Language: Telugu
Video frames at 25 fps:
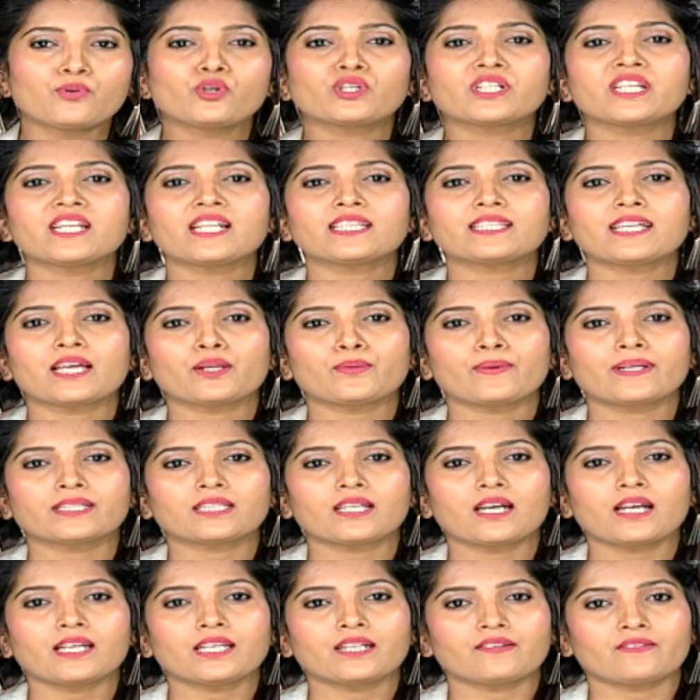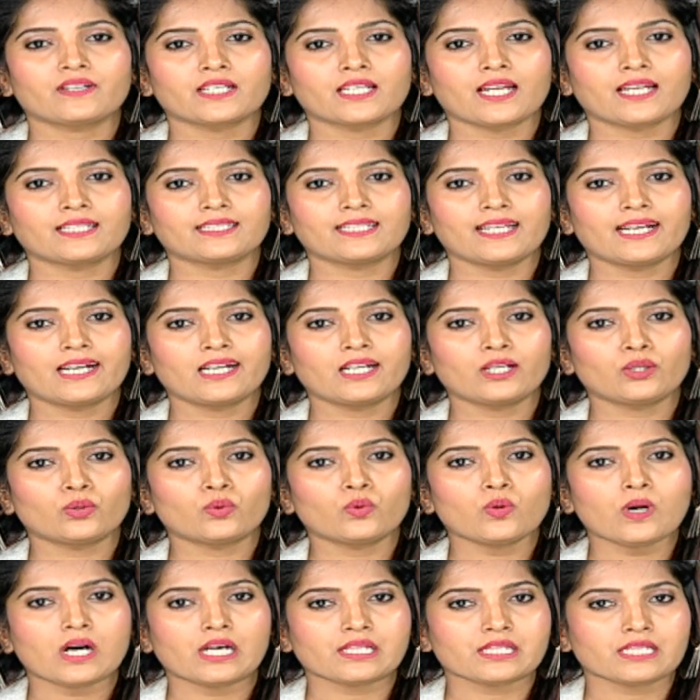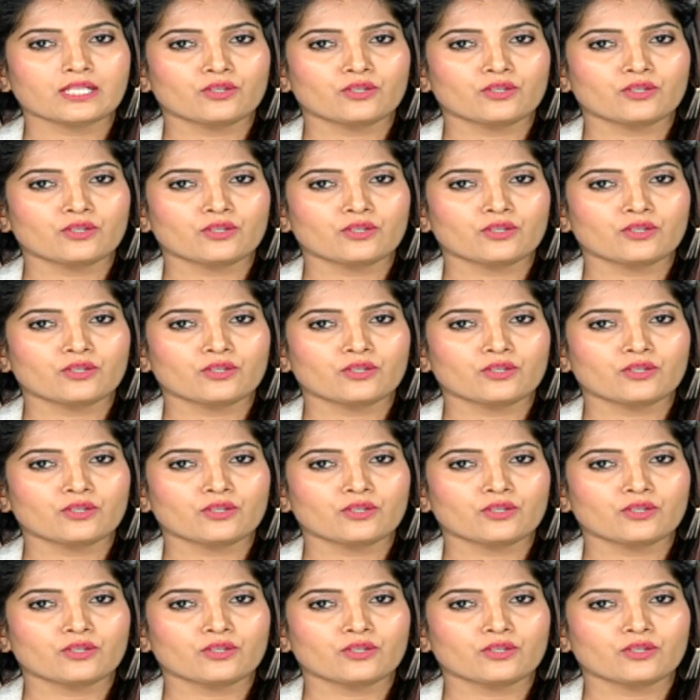పుట్టిన తర్వాత ఇరవై ఐదేళ్లు